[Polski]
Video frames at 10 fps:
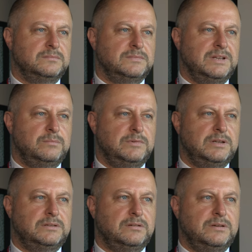Dla
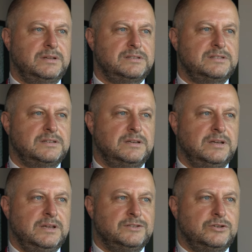mnie to jest e,
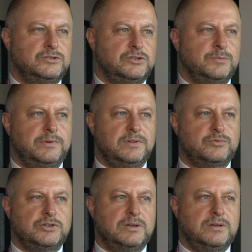coś, co się powinno
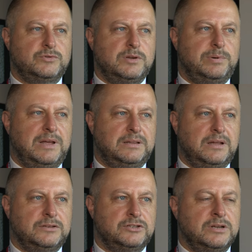prze,
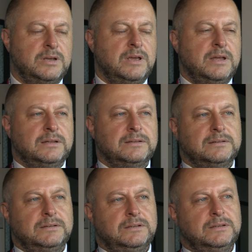przeplatać
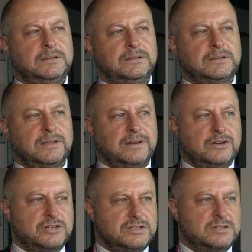i te
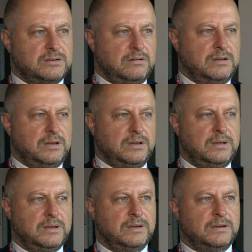nasze stroje,
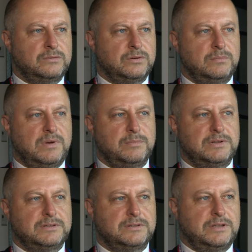e, które
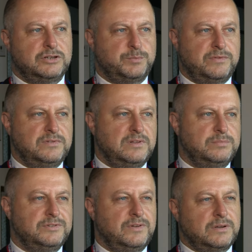mamy, też powinny
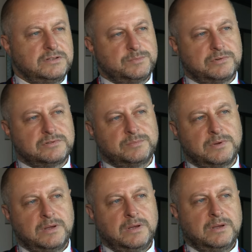być w jakiś sposób
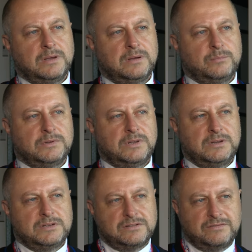e,
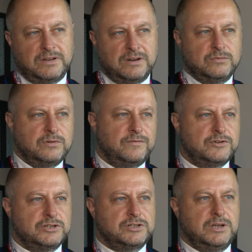modernizowane,
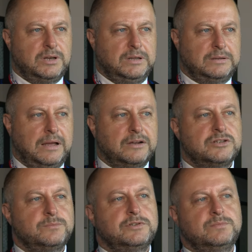unowocześniane, tak
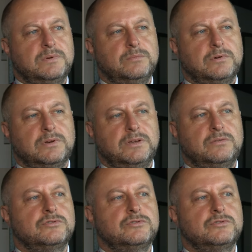żebyśmy mogli ich